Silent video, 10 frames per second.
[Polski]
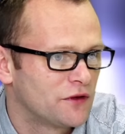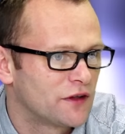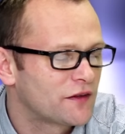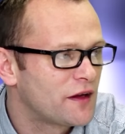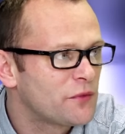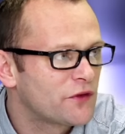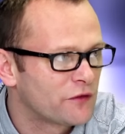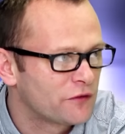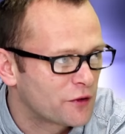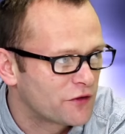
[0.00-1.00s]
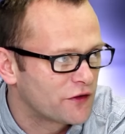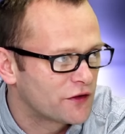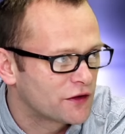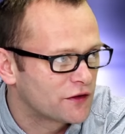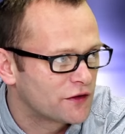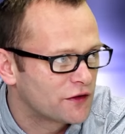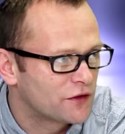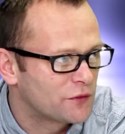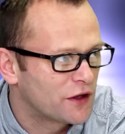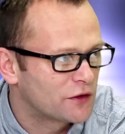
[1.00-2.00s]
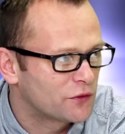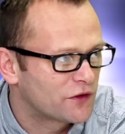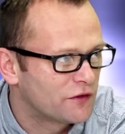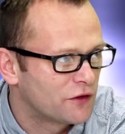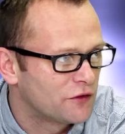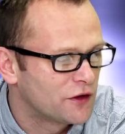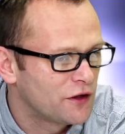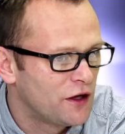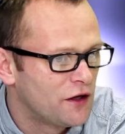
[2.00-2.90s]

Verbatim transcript: następstwem wprowadzenia tych zmian ustawowych,